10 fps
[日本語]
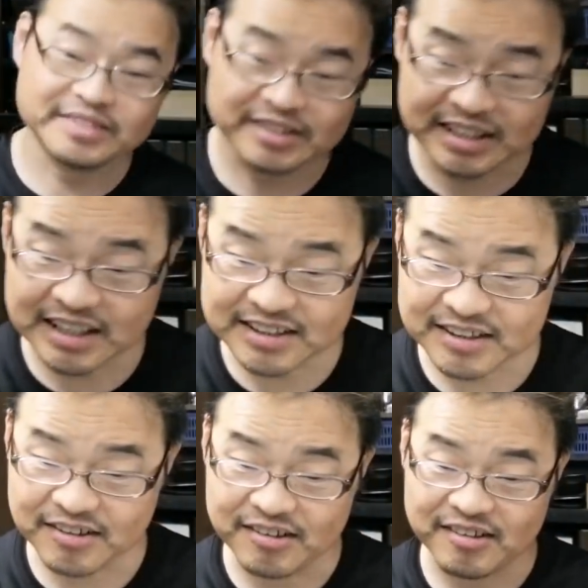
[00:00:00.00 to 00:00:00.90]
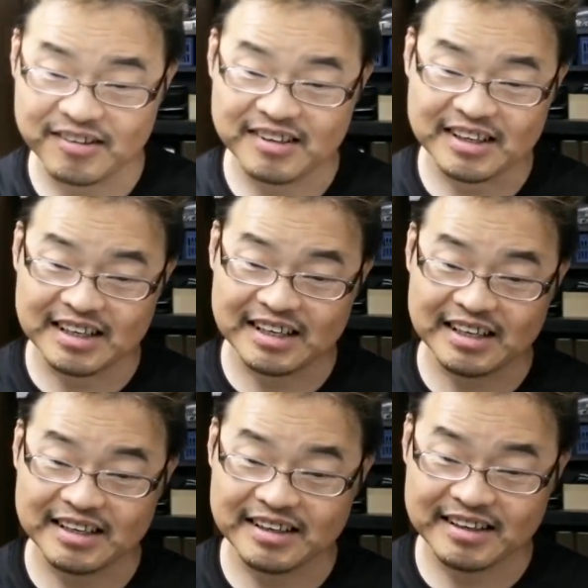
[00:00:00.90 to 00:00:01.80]
次ですよ。は
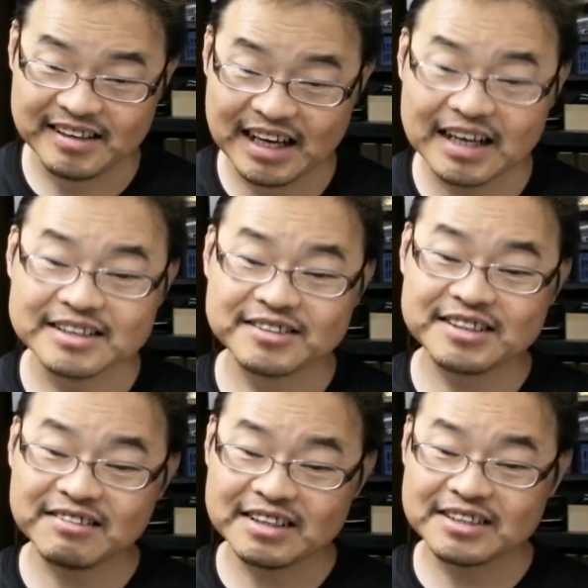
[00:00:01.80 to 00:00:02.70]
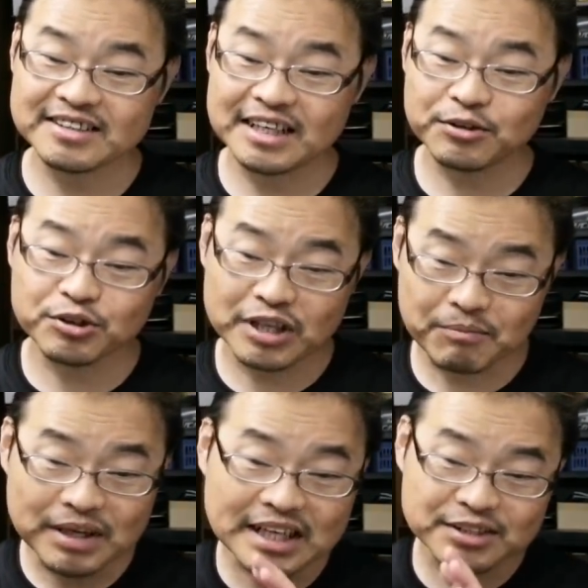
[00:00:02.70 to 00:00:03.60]
い。あ、次はですね、ちょっと
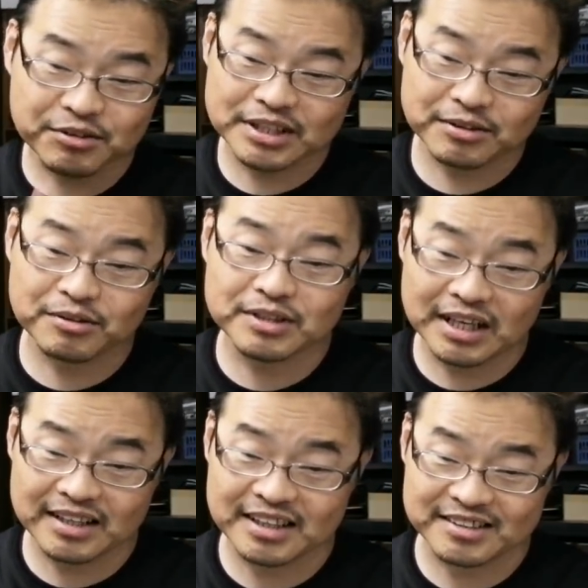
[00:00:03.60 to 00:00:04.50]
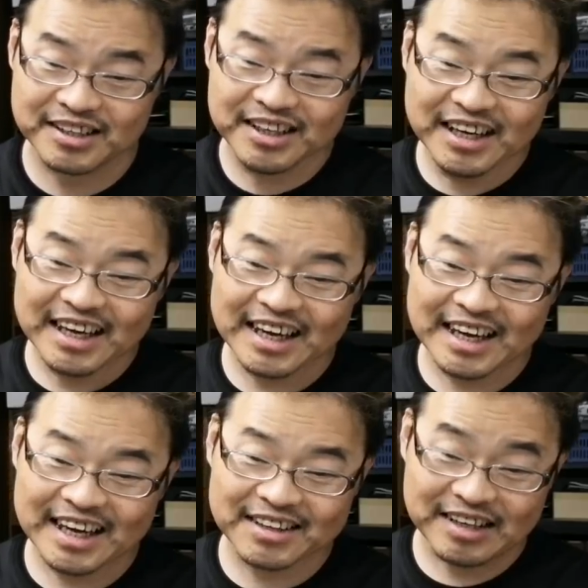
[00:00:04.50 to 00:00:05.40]
ね、まだ商品届いてないんです。
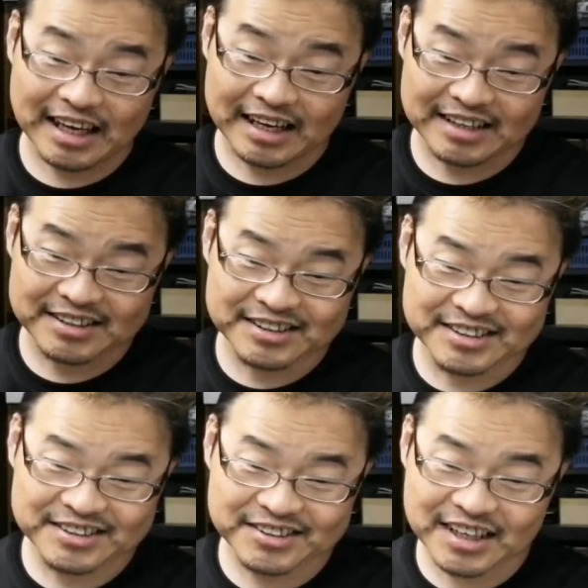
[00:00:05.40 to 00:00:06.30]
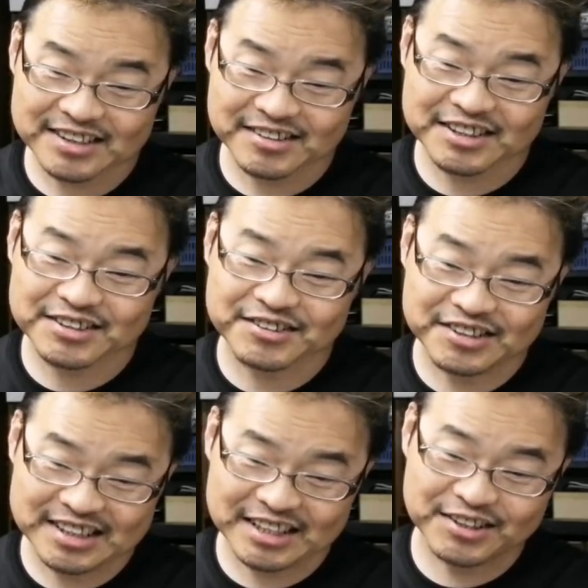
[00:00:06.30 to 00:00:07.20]
えーとね、9月29
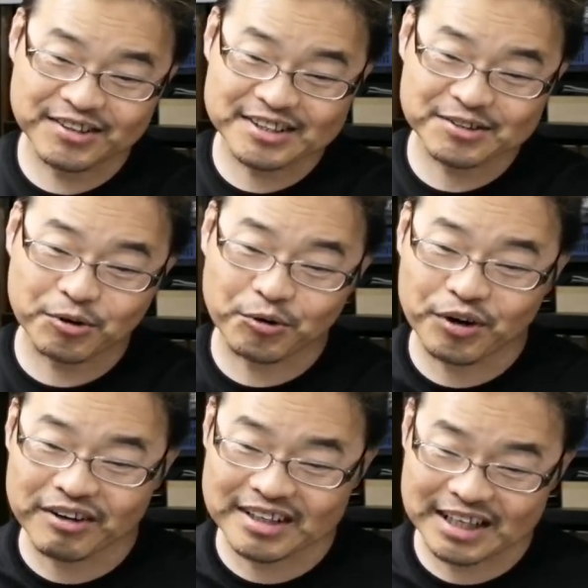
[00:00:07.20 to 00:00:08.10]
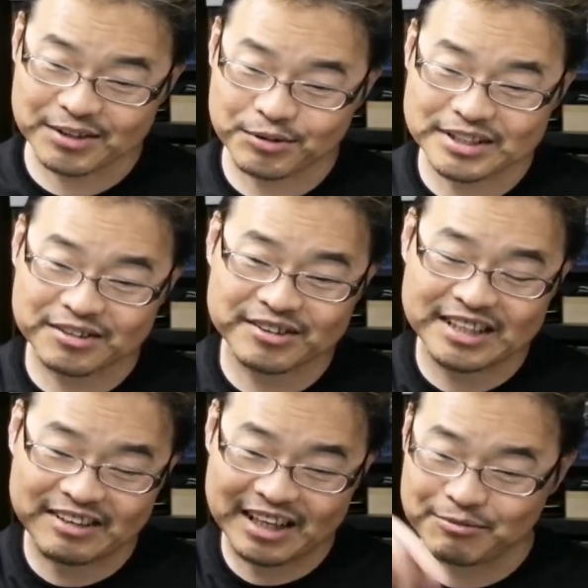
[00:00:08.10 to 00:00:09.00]
日から10月9日の間に到着っ
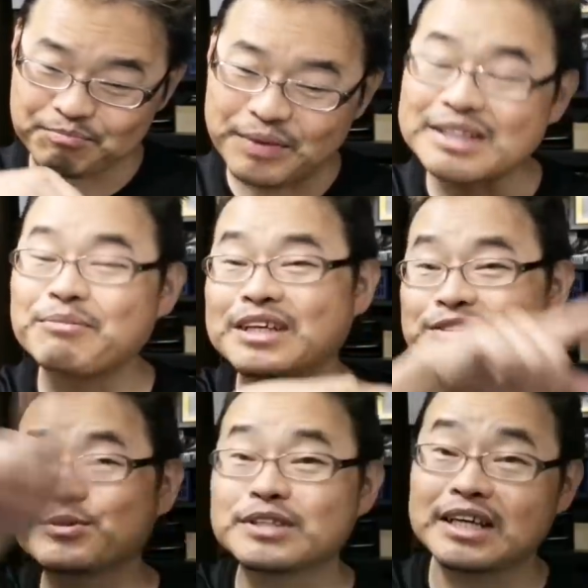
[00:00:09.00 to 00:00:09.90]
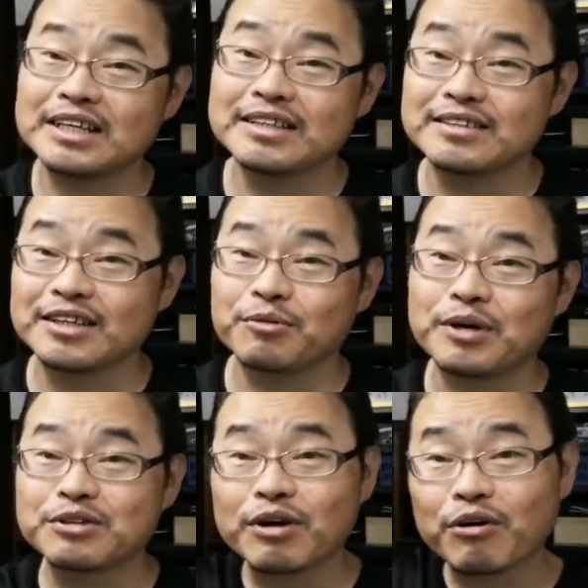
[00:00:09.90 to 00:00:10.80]
ていうね、まだまだずっと先なんですけど、
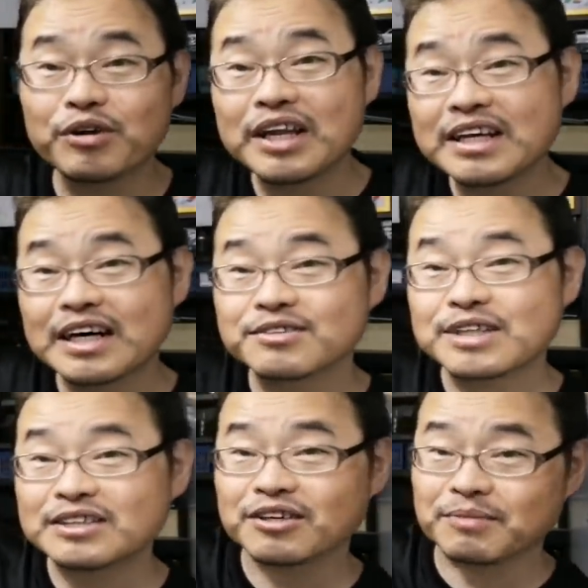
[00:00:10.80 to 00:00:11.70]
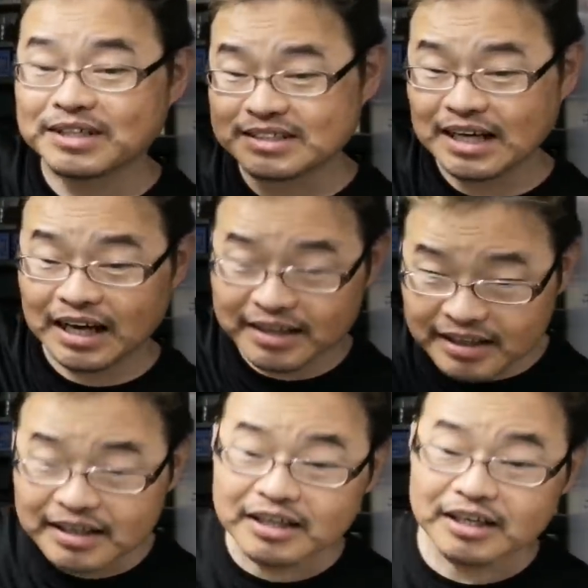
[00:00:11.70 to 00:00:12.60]
まあ、どっかこの辺に画像を出しておきます。はい。
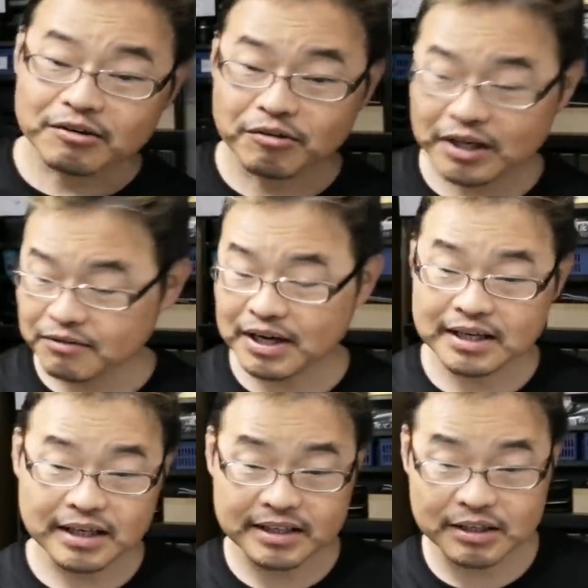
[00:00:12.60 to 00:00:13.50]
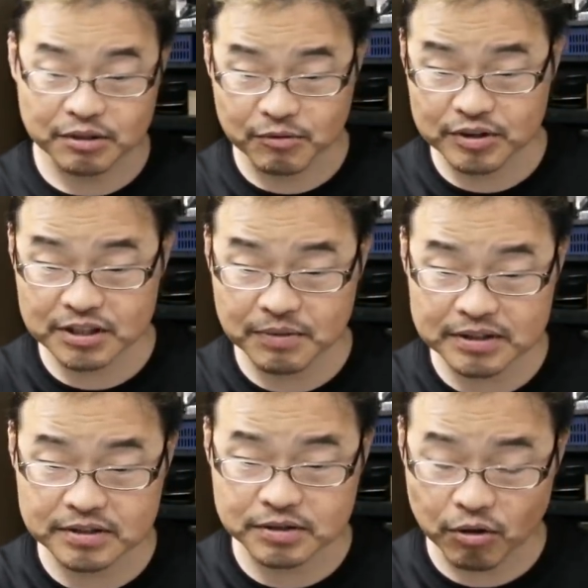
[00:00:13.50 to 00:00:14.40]
これは何かと申し
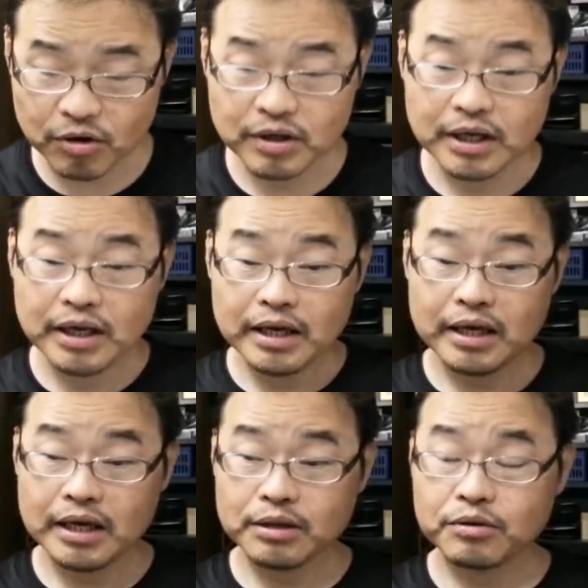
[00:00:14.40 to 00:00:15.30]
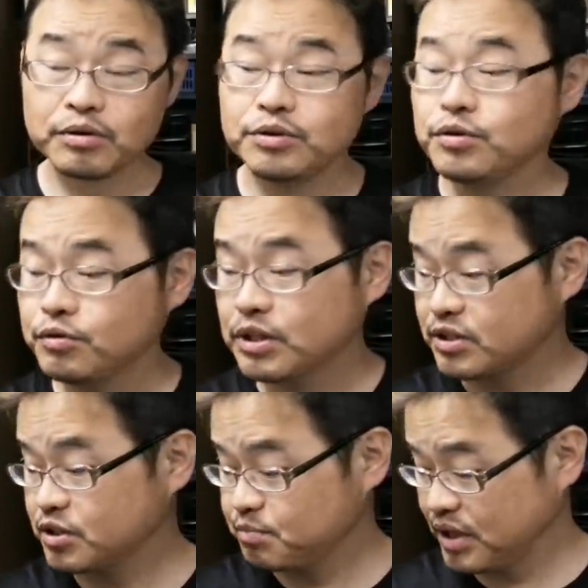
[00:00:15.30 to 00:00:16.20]
ますと、えっ、ー、と、
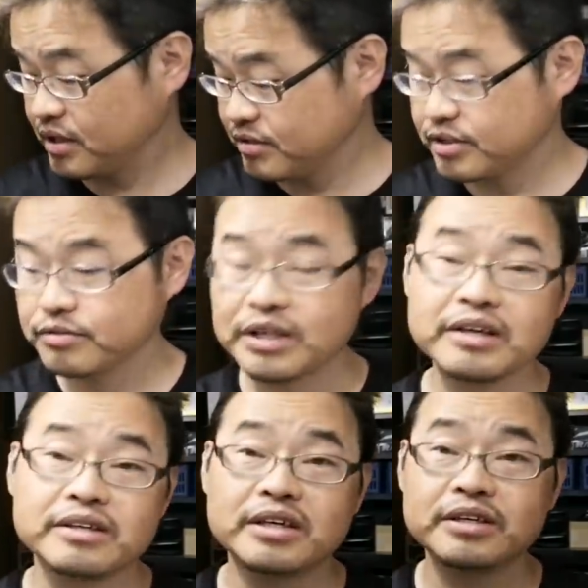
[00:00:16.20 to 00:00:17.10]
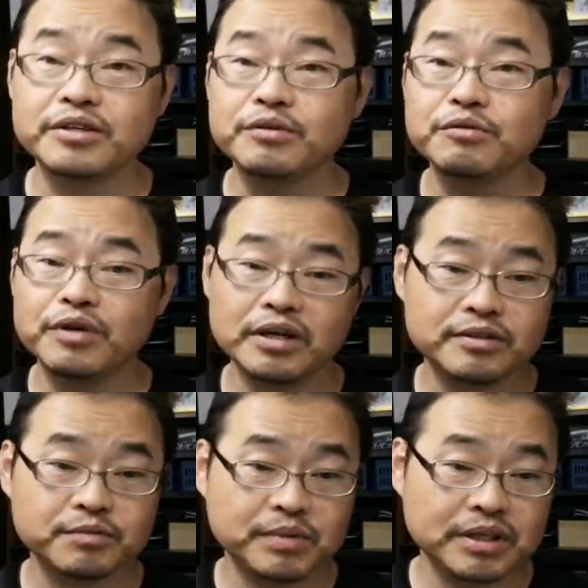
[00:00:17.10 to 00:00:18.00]
USB 充電器、
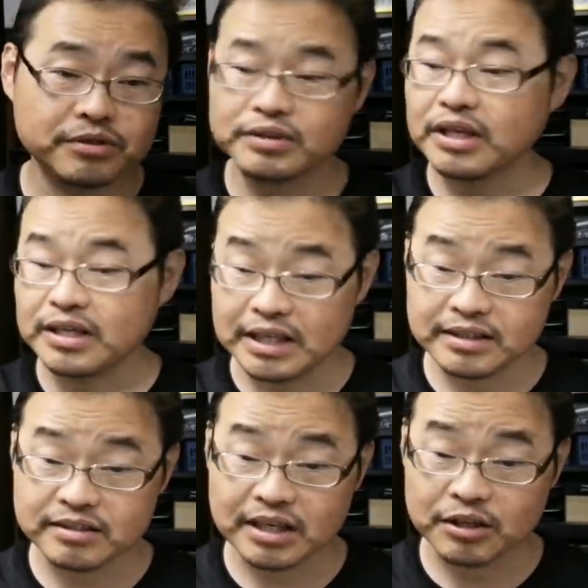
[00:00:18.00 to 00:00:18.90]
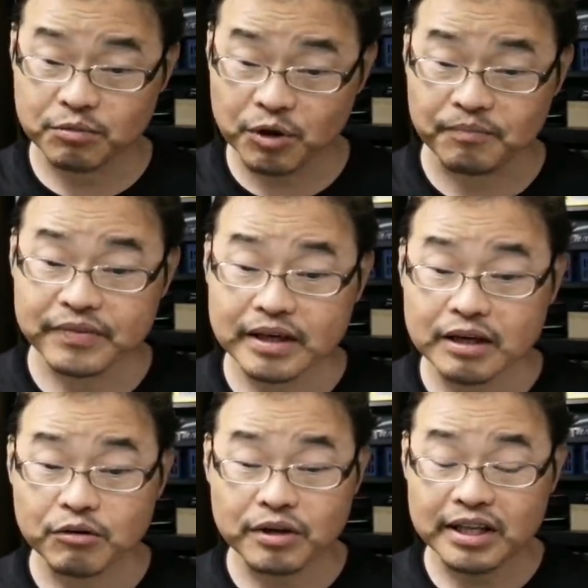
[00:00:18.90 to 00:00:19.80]
USB 充電器なんですけれども、
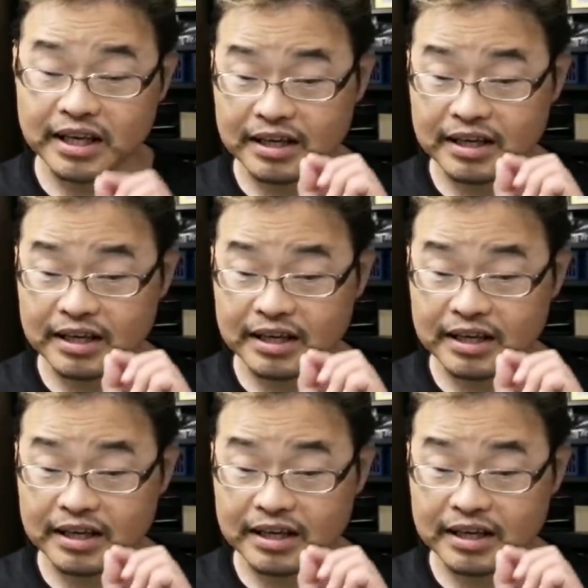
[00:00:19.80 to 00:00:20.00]
これ